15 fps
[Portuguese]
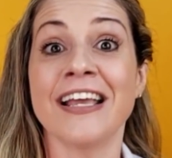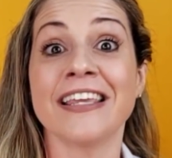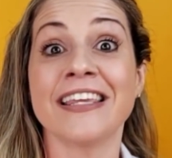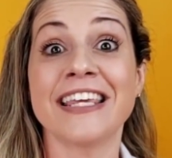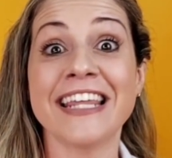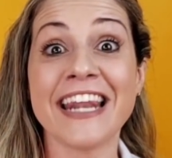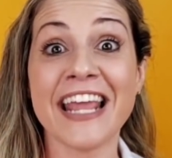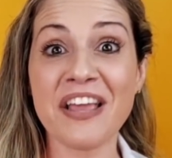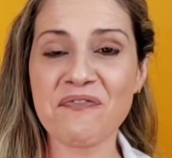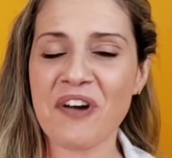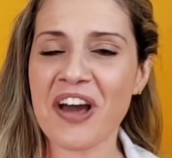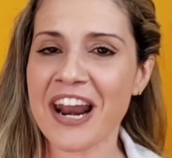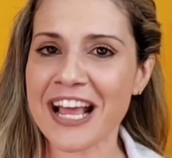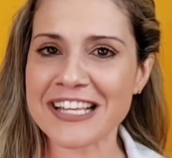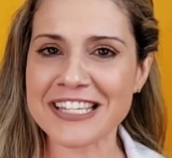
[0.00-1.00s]
que nem
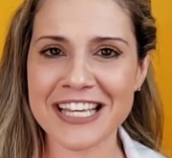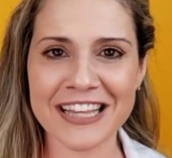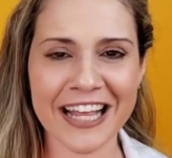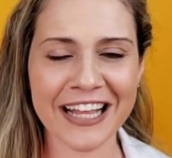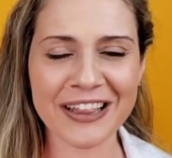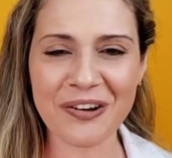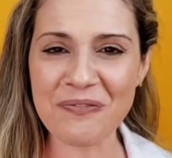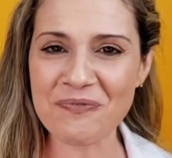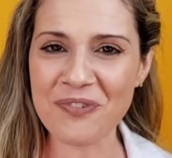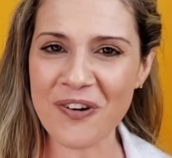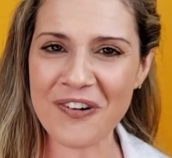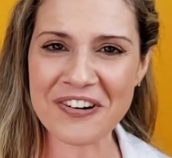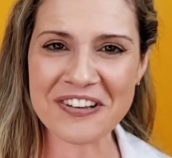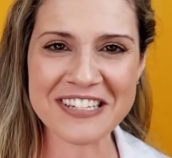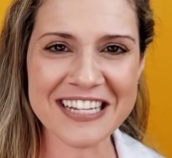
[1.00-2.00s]
parece que tem tão
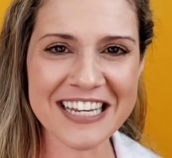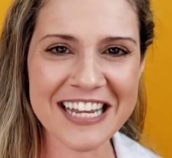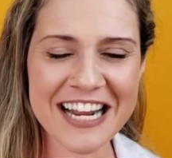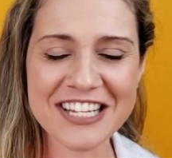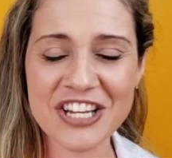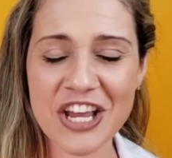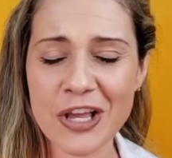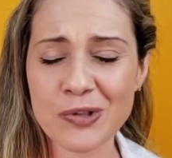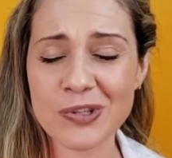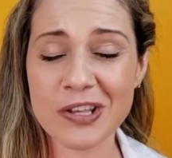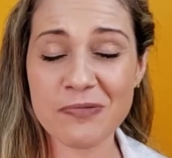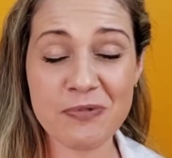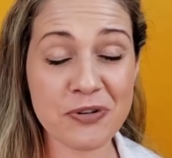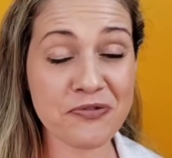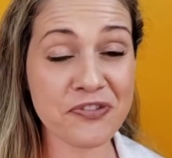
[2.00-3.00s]
poucos ingredientes. O
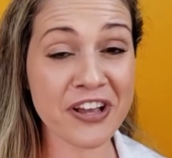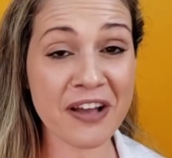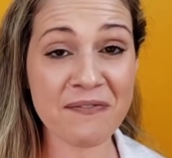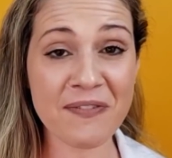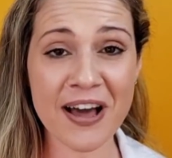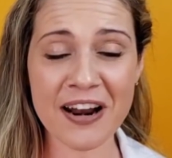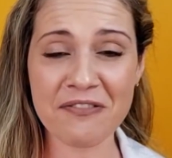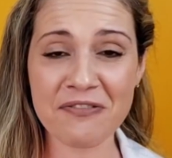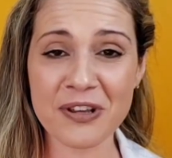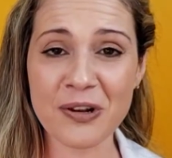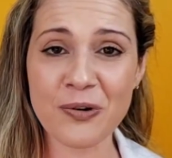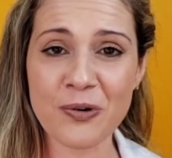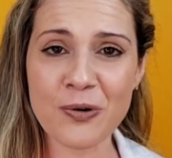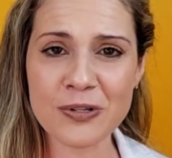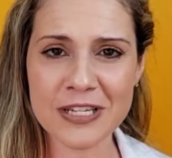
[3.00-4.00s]
tempero fica
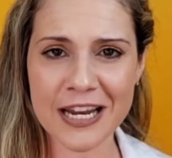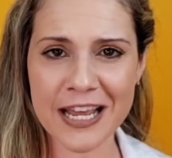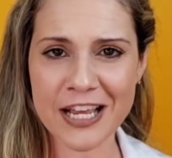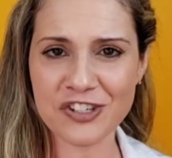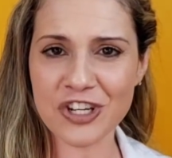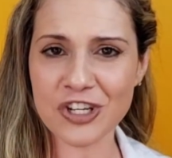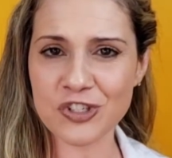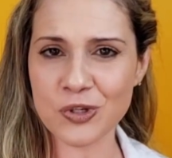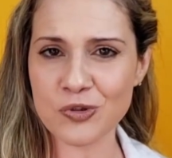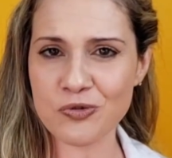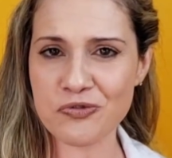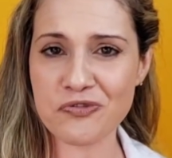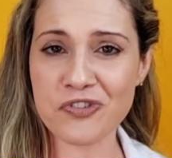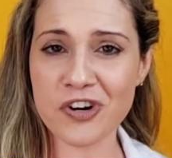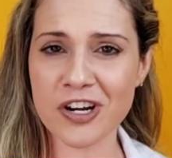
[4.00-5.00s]
maravilhoso, ele é recheadinho de
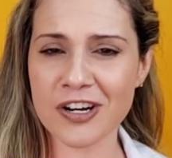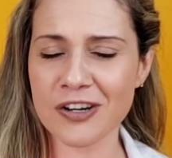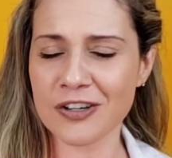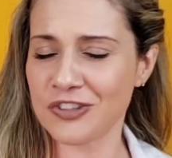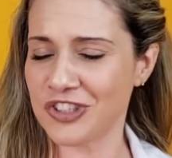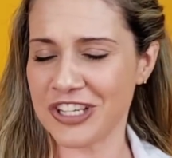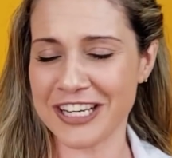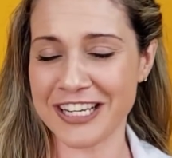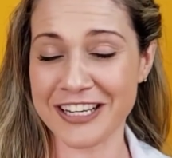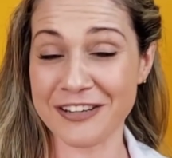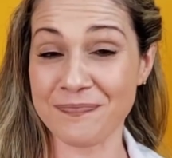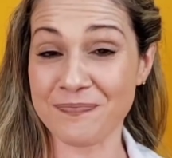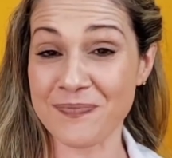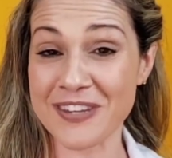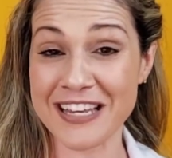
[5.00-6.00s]
frango,
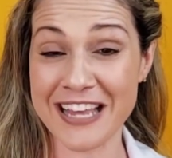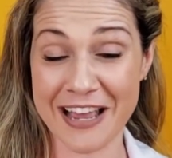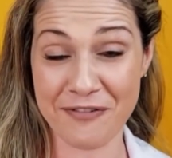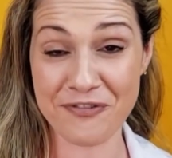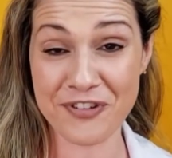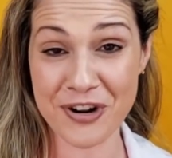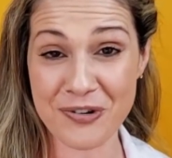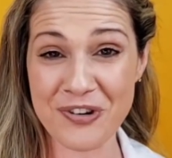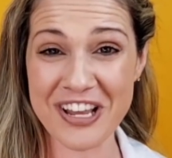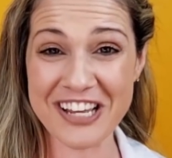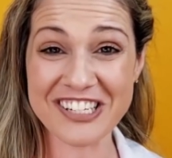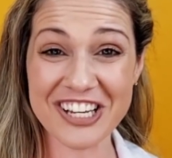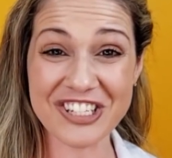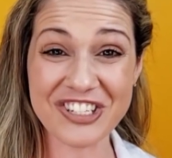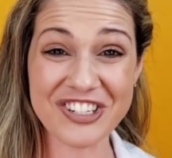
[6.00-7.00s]
de é, frango
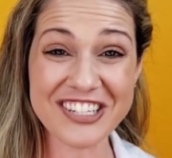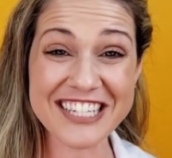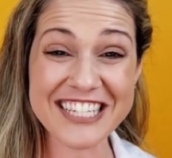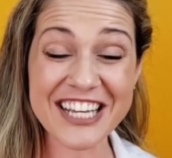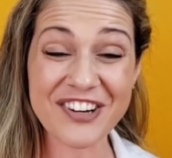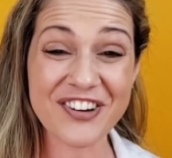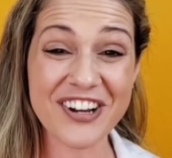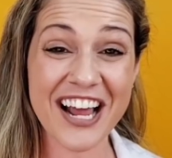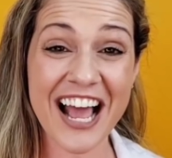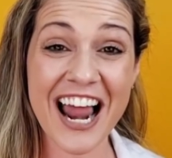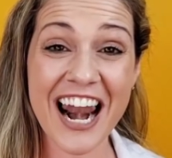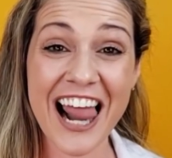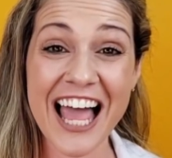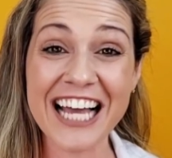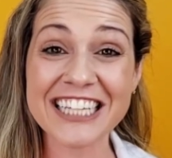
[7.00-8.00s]
recheadinho de cenoura
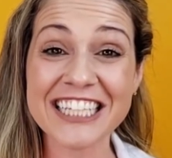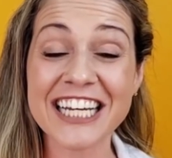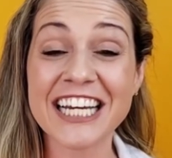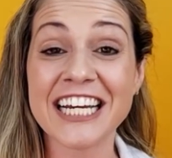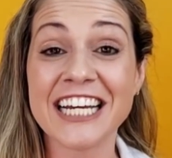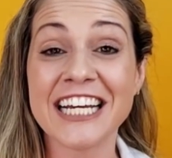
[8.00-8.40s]
ralada.